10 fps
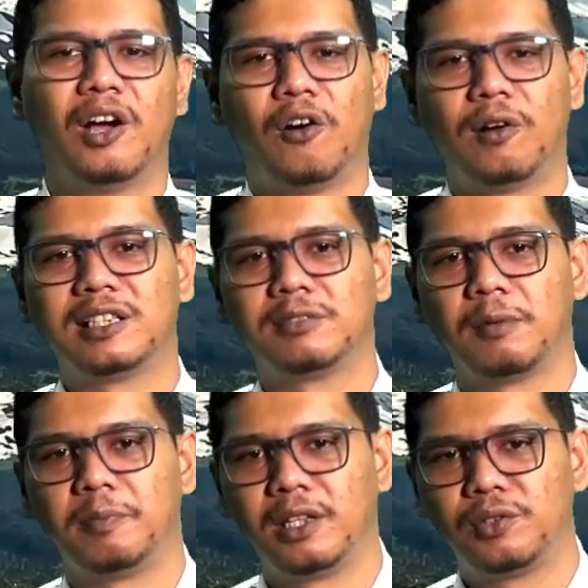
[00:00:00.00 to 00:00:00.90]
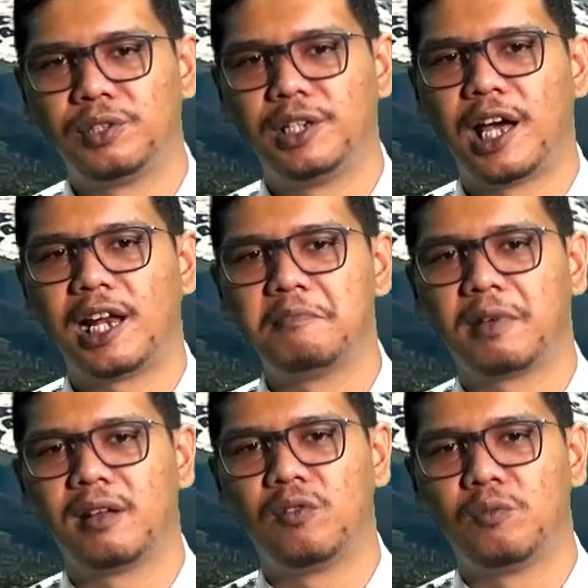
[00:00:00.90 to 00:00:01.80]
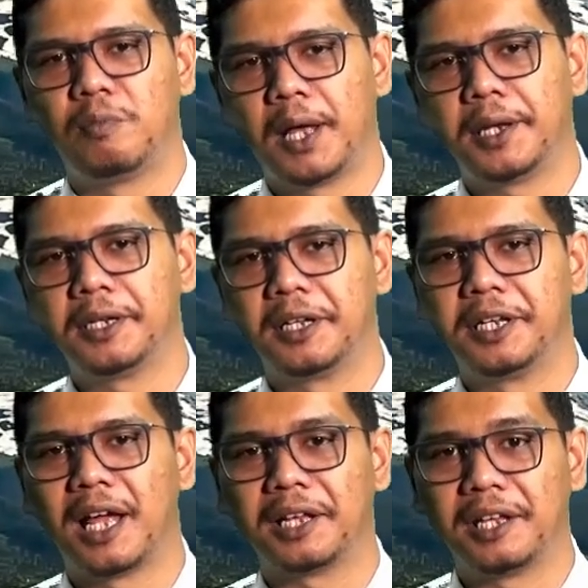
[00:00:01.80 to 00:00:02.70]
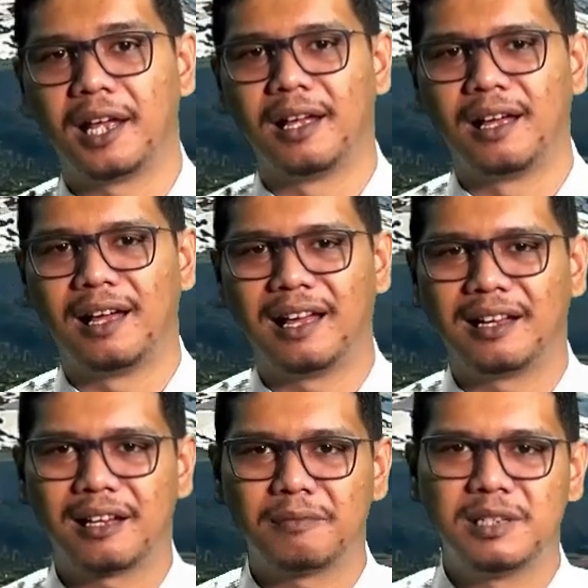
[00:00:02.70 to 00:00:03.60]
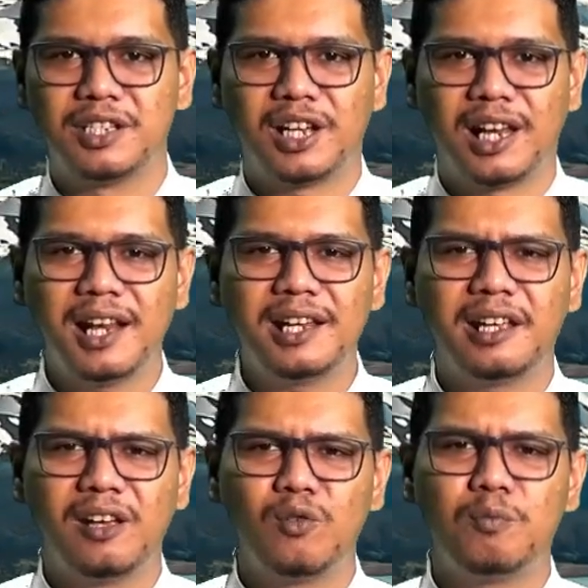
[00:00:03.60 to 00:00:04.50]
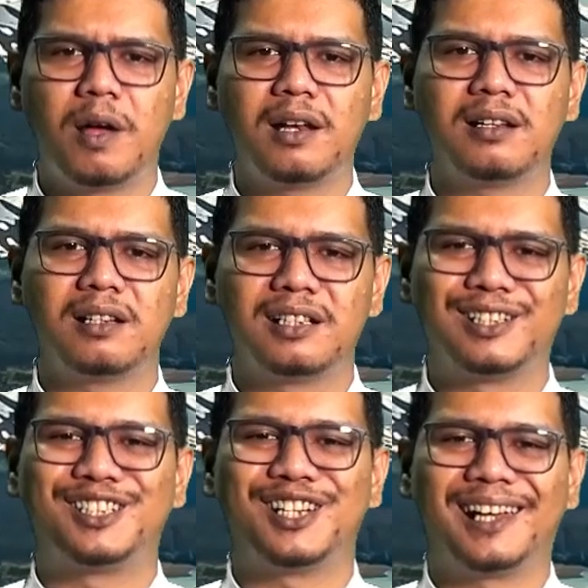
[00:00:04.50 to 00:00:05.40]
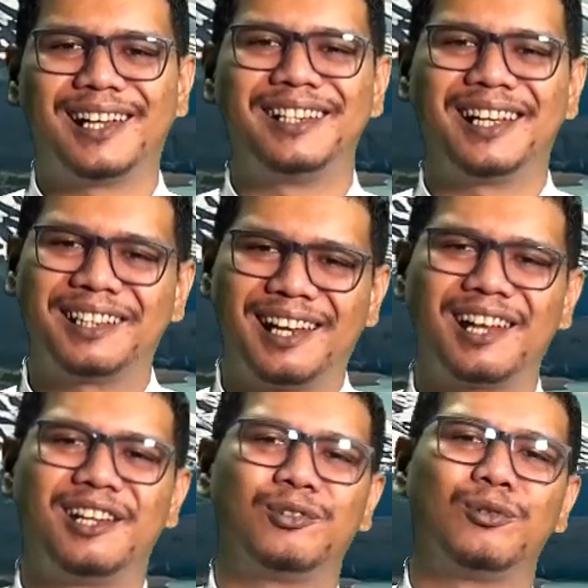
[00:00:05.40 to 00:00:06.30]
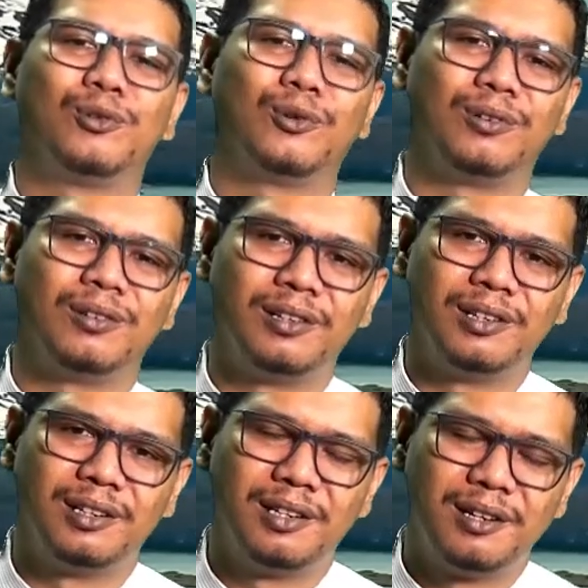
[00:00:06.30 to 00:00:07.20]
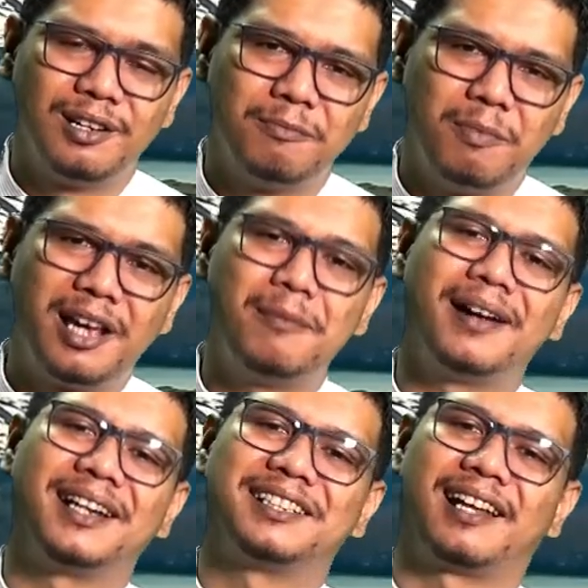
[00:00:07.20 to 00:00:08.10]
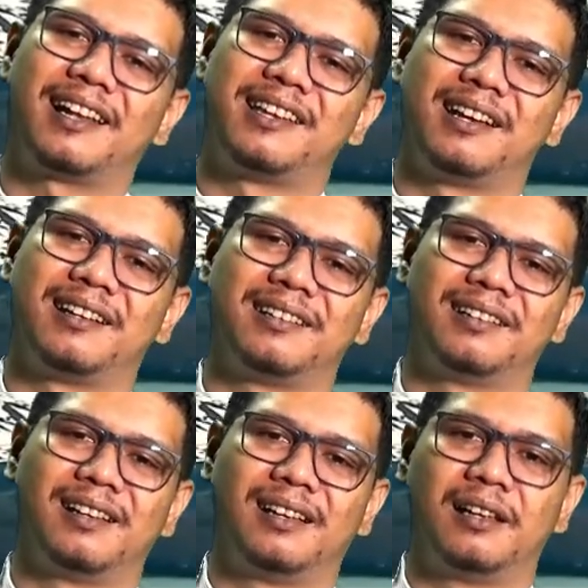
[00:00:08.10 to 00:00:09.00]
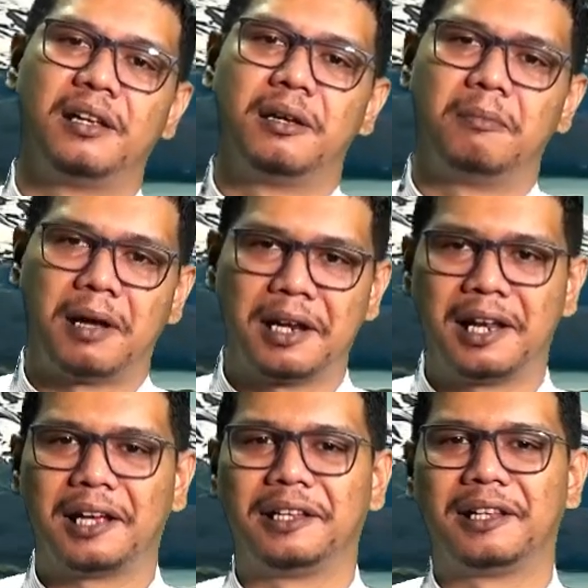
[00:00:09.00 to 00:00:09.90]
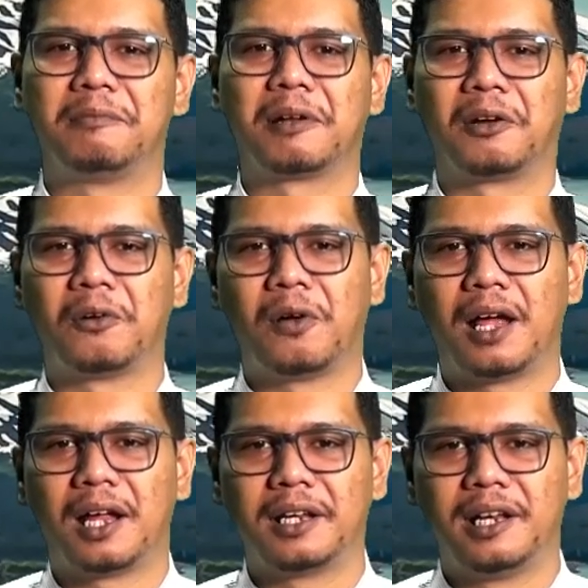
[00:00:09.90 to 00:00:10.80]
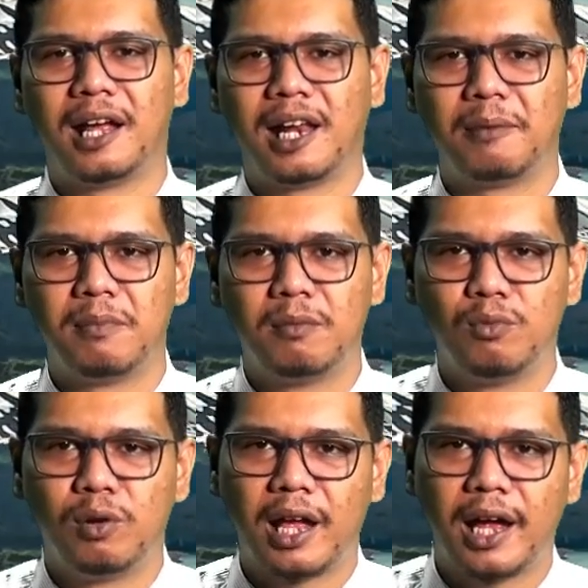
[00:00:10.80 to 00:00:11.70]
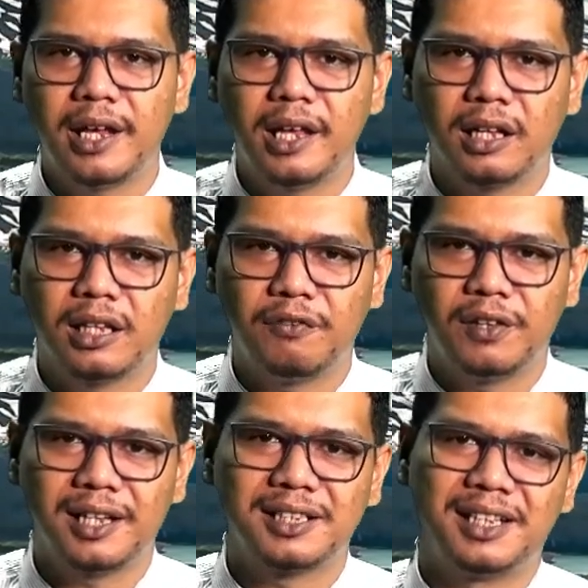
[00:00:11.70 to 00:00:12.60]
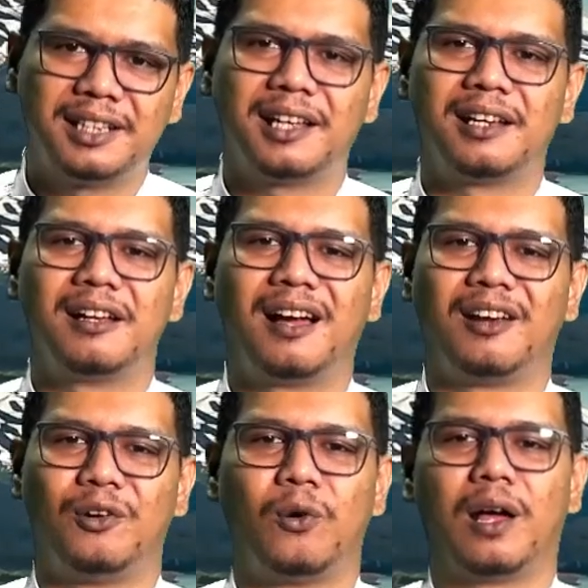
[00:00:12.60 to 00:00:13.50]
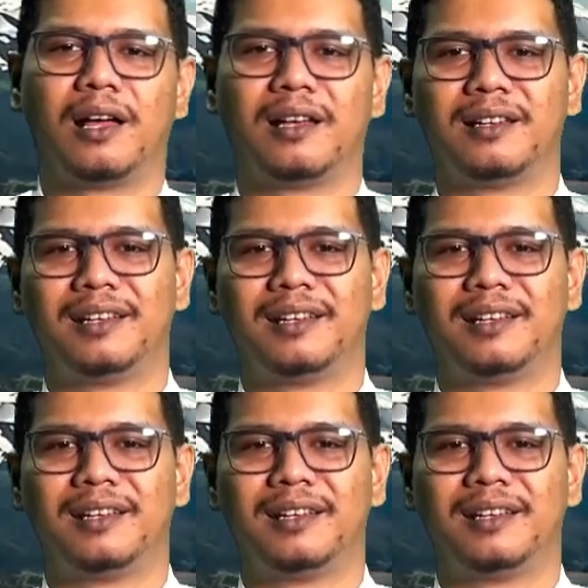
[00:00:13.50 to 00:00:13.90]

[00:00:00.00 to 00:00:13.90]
Oleh sebab itu, di dalam kehidupan, hendaknya agar menjalani kehidupan di jalan yang telah dituntun. Bagaimana caranya? Marilah kita berdoa di dalam memulai aktivitas kita dengan doa.